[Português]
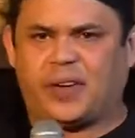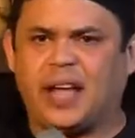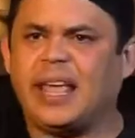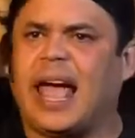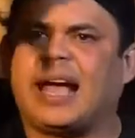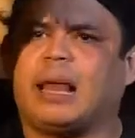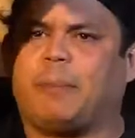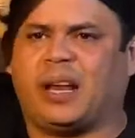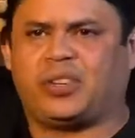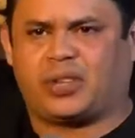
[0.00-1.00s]
chovendo e
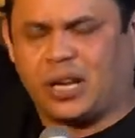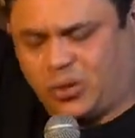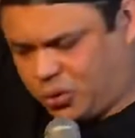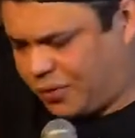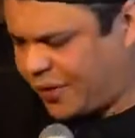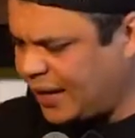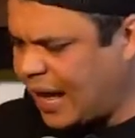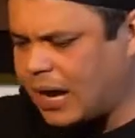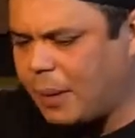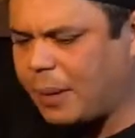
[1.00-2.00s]
regalampelejando,
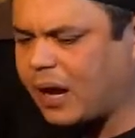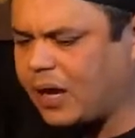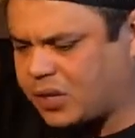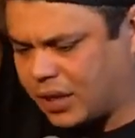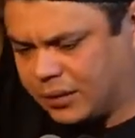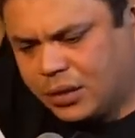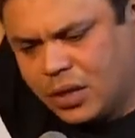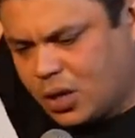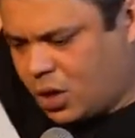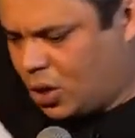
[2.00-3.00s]
chovendo e regalampelejando,
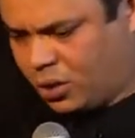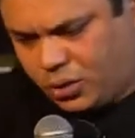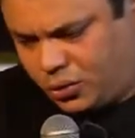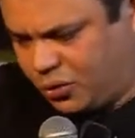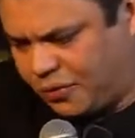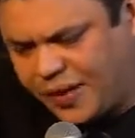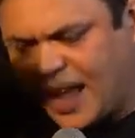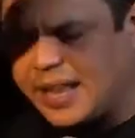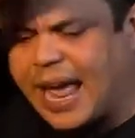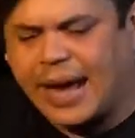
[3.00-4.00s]
chovendo e